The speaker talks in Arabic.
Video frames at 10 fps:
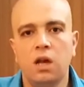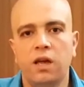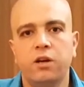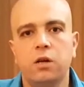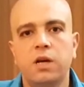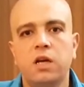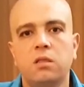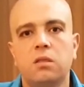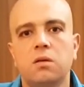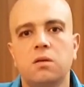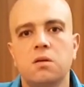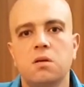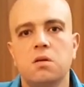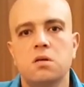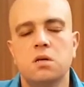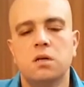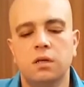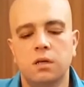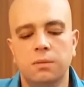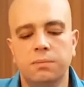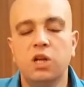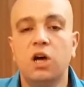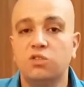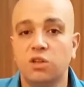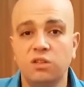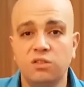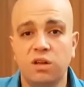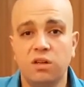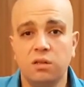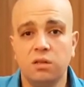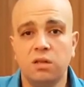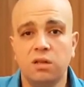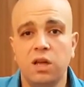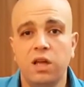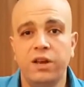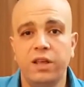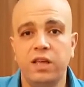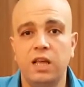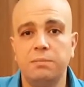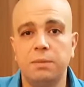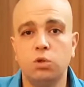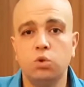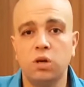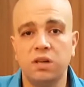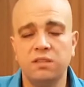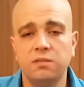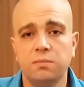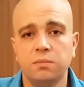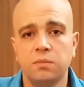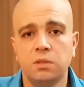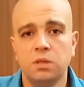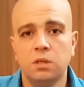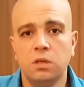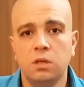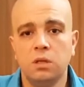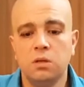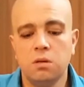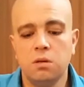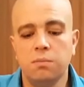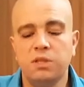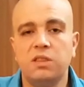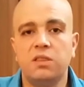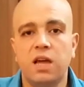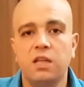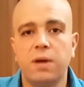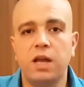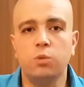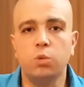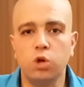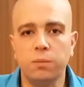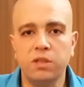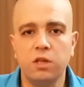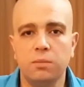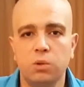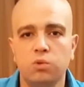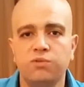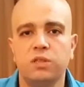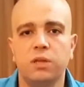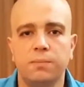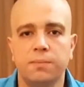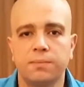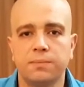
الاكريلاميد آه، من خصائصها ان هي لما بتدخل الجسم بتتحد مع الهيموجلوبين اللي موجود في الدم